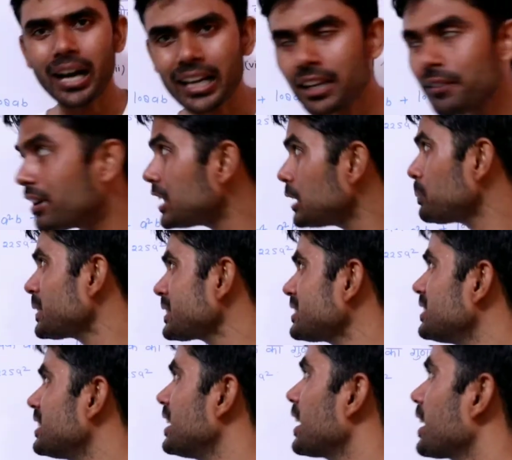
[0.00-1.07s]
तो आगे वाले
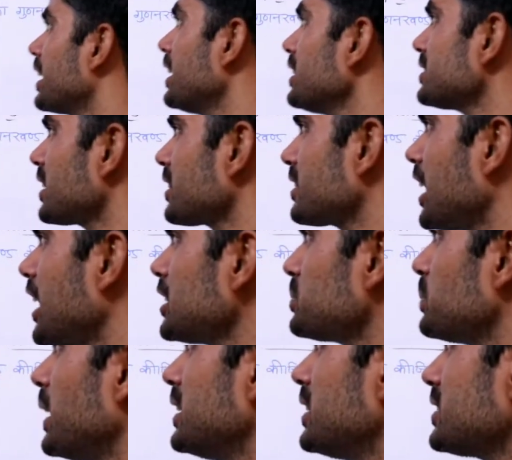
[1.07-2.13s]
प्रश्न दिए गए हैं
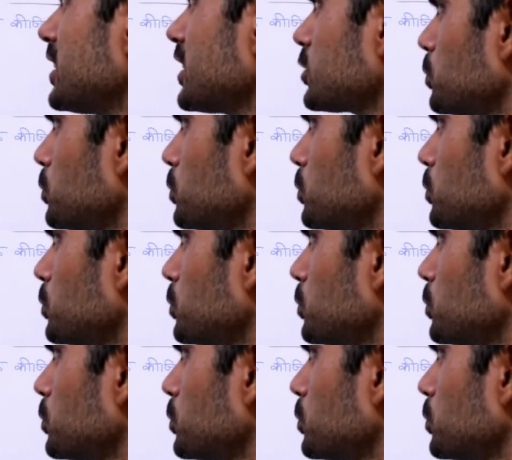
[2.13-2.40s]
सत्ताईस माइनस